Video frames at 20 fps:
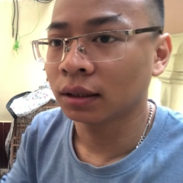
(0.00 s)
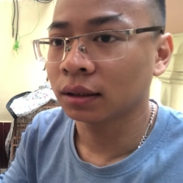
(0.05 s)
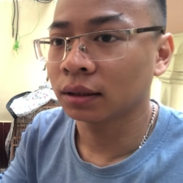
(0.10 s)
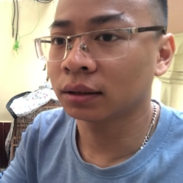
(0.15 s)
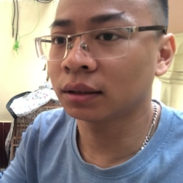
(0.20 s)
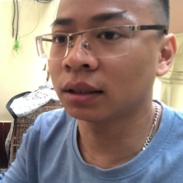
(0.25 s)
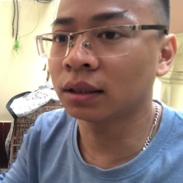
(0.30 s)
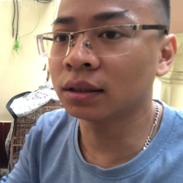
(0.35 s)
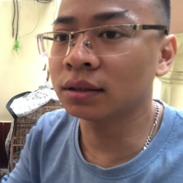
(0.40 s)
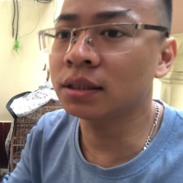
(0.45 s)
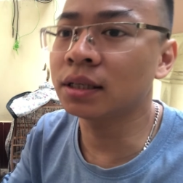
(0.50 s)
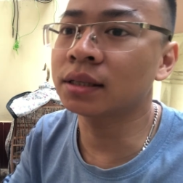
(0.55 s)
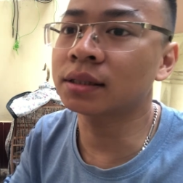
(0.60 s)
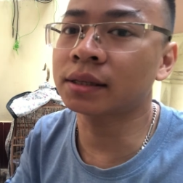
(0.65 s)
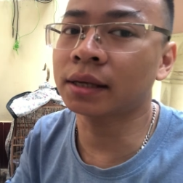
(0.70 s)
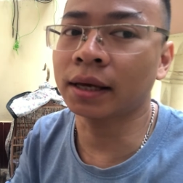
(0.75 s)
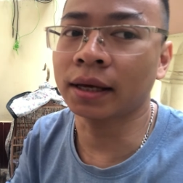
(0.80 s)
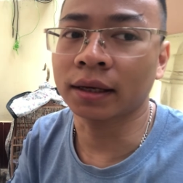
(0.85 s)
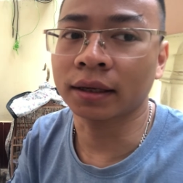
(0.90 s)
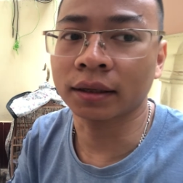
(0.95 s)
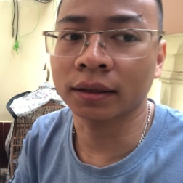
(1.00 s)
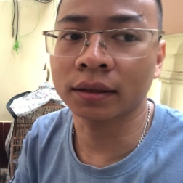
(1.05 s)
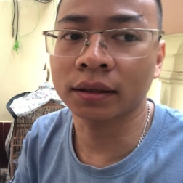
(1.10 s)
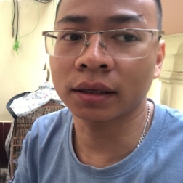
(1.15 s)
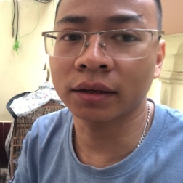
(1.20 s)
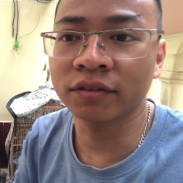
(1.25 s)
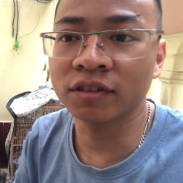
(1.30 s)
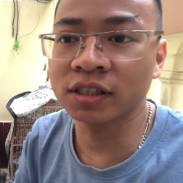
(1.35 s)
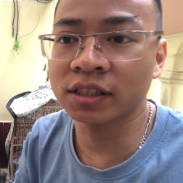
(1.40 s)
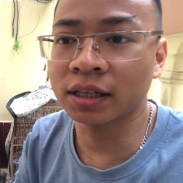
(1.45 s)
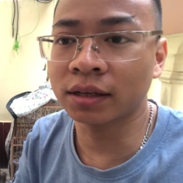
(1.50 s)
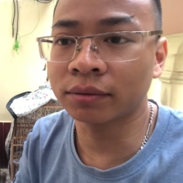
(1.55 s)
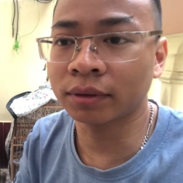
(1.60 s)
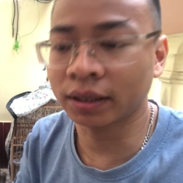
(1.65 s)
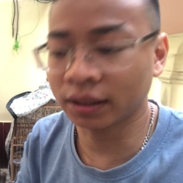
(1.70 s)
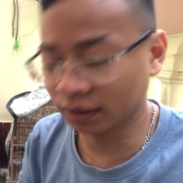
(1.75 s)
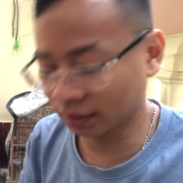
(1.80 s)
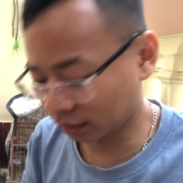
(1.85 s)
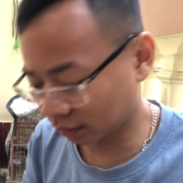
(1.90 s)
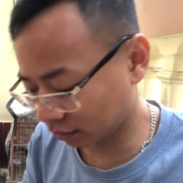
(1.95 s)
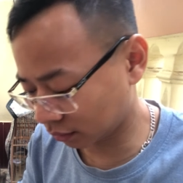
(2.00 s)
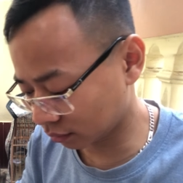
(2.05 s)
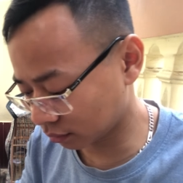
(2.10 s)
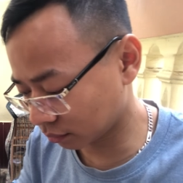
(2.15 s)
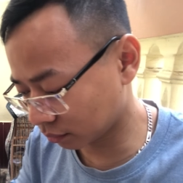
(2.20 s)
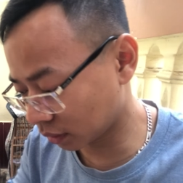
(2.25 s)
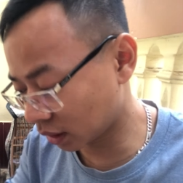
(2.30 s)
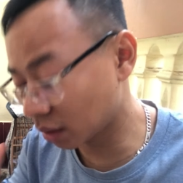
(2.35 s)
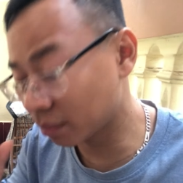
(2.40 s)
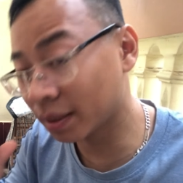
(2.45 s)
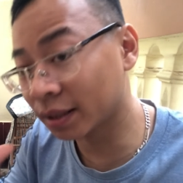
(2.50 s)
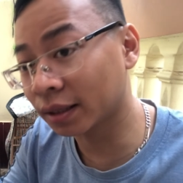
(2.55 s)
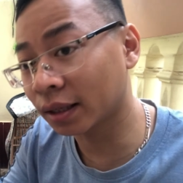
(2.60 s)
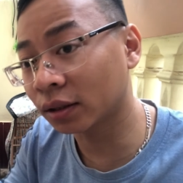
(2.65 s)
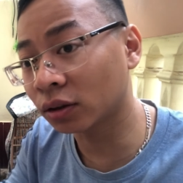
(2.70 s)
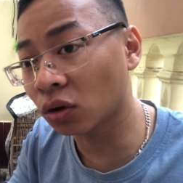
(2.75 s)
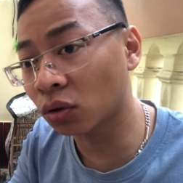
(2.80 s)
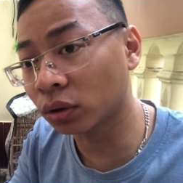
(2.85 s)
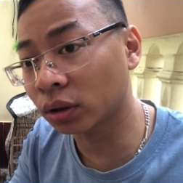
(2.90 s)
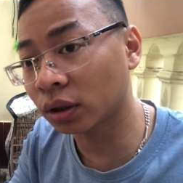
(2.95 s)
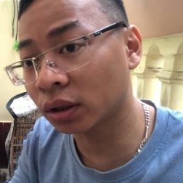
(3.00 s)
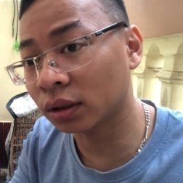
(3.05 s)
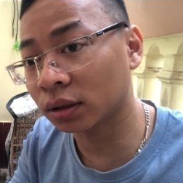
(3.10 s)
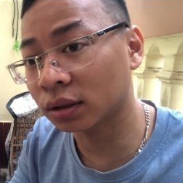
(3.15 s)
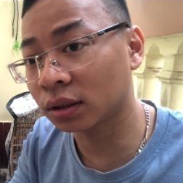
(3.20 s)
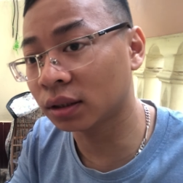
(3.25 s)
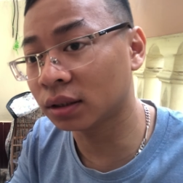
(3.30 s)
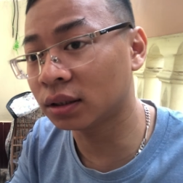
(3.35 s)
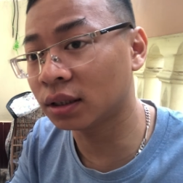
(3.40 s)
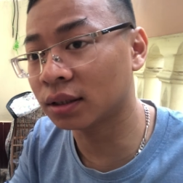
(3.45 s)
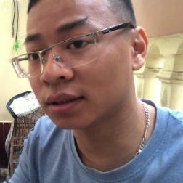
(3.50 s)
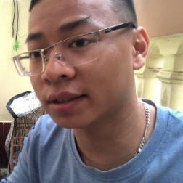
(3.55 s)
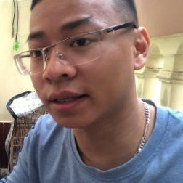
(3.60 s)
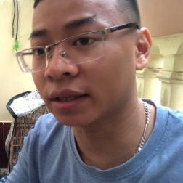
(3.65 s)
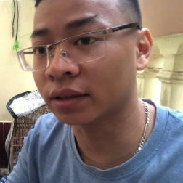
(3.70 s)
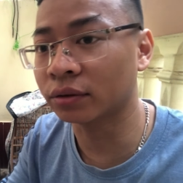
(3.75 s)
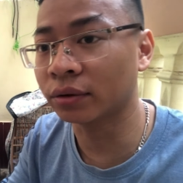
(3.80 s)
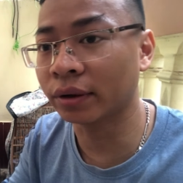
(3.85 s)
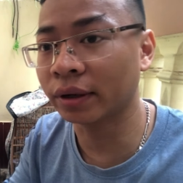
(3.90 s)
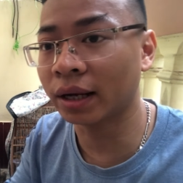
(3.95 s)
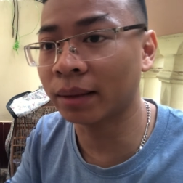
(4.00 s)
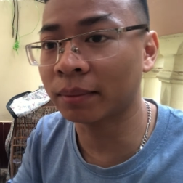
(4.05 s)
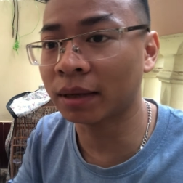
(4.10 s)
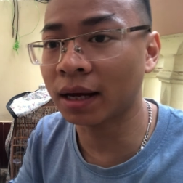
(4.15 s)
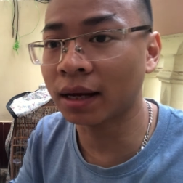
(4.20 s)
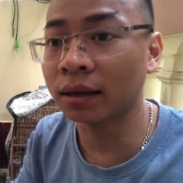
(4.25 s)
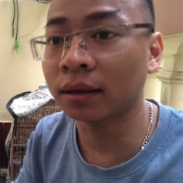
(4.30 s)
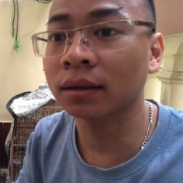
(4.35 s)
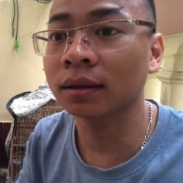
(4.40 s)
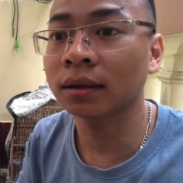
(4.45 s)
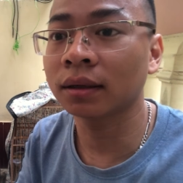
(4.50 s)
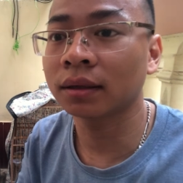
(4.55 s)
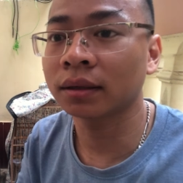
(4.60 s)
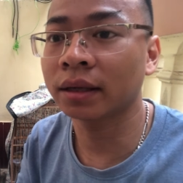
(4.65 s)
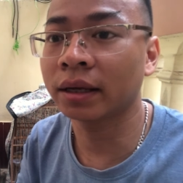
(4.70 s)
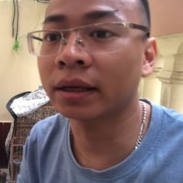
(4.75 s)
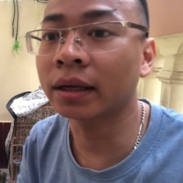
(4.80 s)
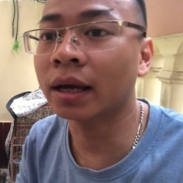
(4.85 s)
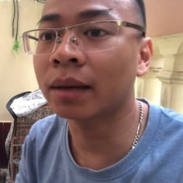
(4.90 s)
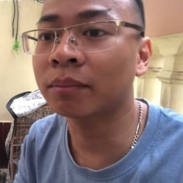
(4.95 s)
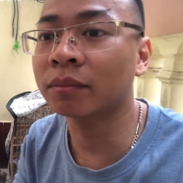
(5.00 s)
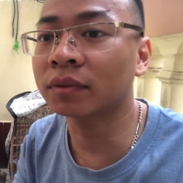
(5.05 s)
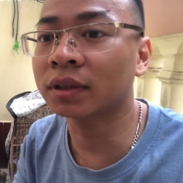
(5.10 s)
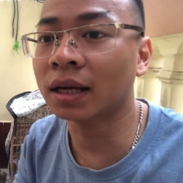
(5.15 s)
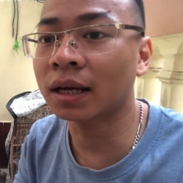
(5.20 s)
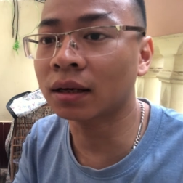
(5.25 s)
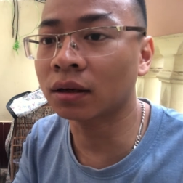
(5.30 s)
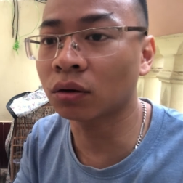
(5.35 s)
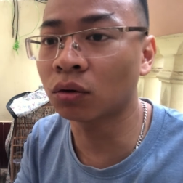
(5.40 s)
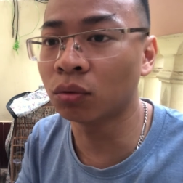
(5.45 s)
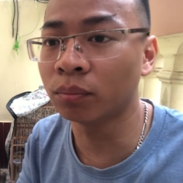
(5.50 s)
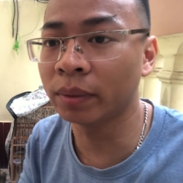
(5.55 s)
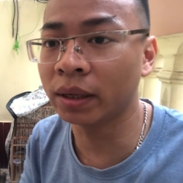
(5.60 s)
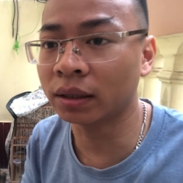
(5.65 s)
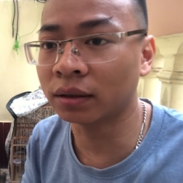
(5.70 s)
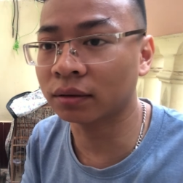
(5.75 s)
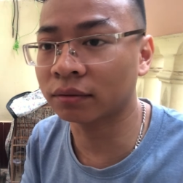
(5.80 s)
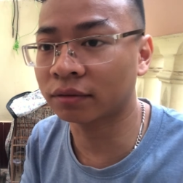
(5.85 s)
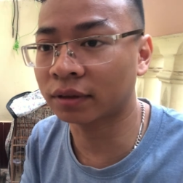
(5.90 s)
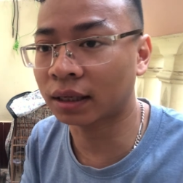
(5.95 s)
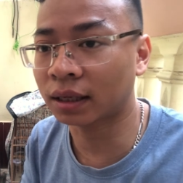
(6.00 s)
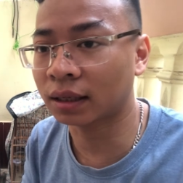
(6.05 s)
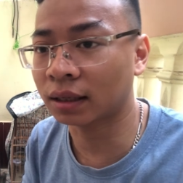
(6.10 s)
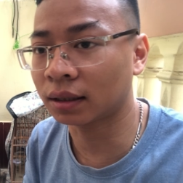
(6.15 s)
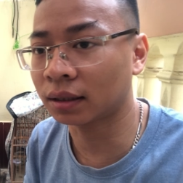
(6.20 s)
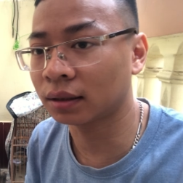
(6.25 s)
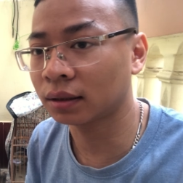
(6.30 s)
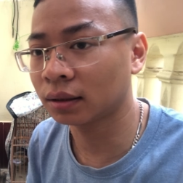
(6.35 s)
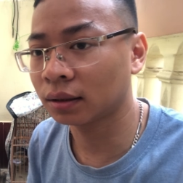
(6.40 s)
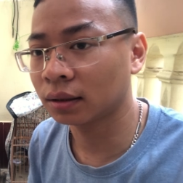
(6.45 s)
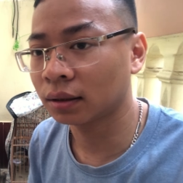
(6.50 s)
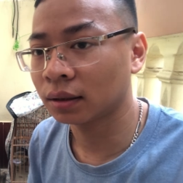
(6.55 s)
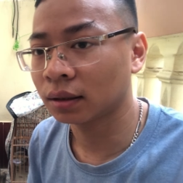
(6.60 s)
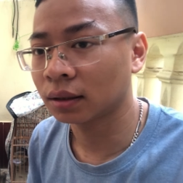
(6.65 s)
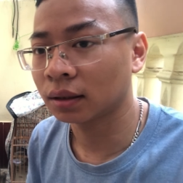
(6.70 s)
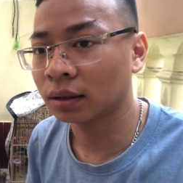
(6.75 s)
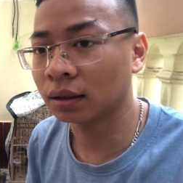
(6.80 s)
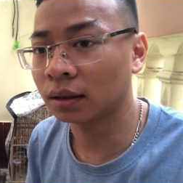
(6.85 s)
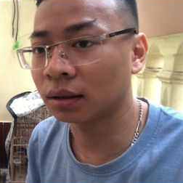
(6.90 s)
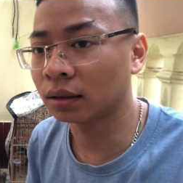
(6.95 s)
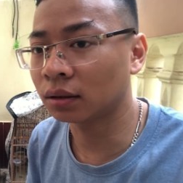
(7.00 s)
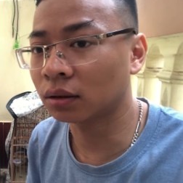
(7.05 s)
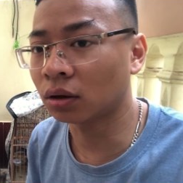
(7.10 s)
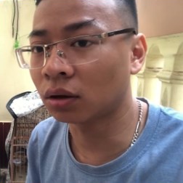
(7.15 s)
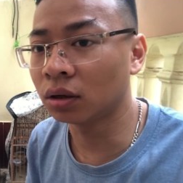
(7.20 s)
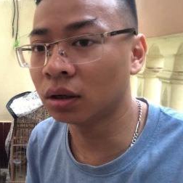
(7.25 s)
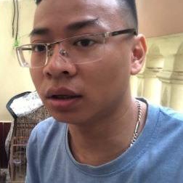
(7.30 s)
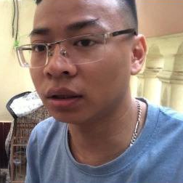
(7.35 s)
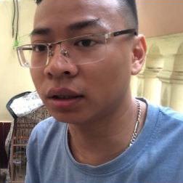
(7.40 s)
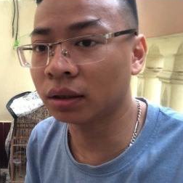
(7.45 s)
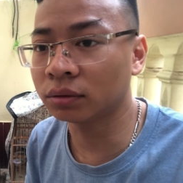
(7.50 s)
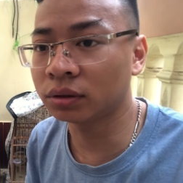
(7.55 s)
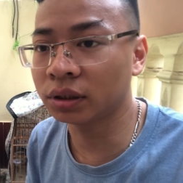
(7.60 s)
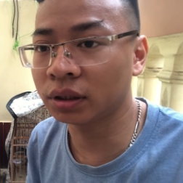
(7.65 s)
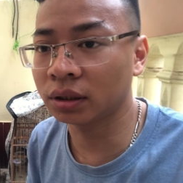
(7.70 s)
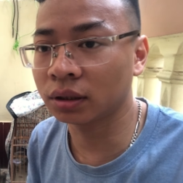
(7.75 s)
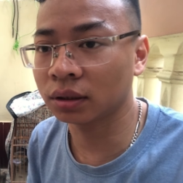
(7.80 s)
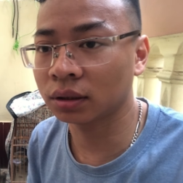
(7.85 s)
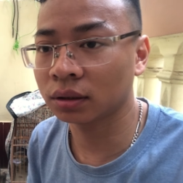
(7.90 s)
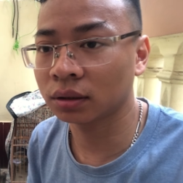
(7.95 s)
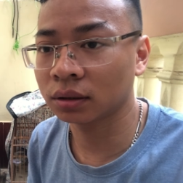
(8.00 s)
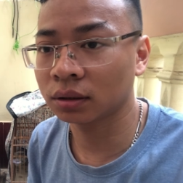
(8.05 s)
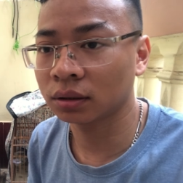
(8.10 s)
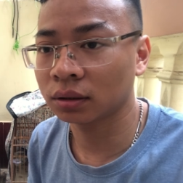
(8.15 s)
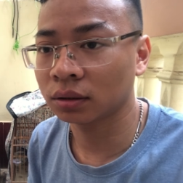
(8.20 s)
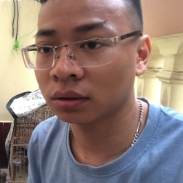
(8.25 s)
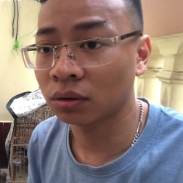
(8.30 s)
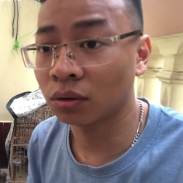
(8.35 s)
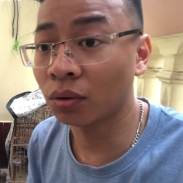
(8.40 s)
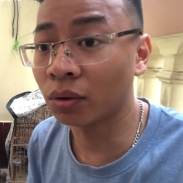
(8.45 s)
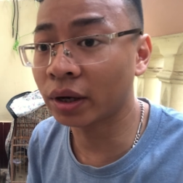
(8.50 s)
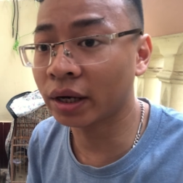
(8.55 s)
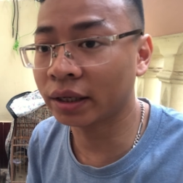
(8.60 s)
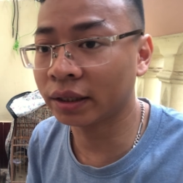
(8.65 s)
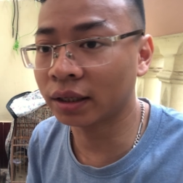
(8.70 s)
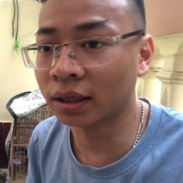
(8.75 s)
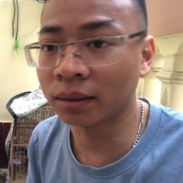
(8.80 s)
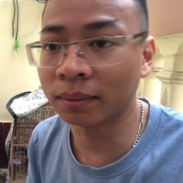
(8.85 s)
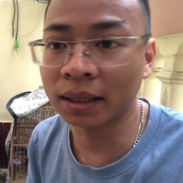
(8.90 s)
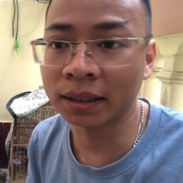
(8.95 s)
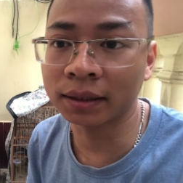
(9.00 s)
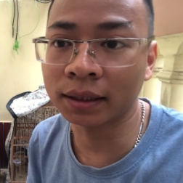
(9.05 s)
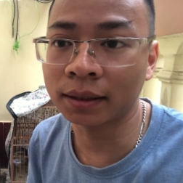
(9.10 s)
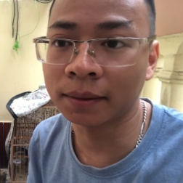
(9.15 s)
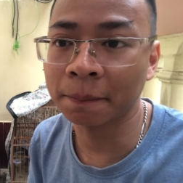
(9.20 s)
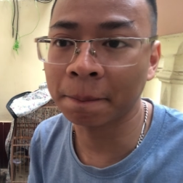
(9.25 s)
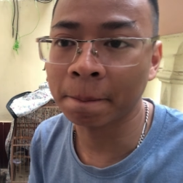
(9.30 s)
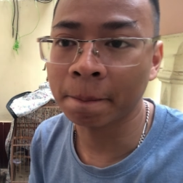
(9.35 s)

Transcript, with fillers: Nhớ chia sẻ cái video này, nếu mà thấy tốt ý, thì chia sẻ cho anh em khác, để anh em khác cùng biết và có hướng điều trị. Ok nhé các bác nhé.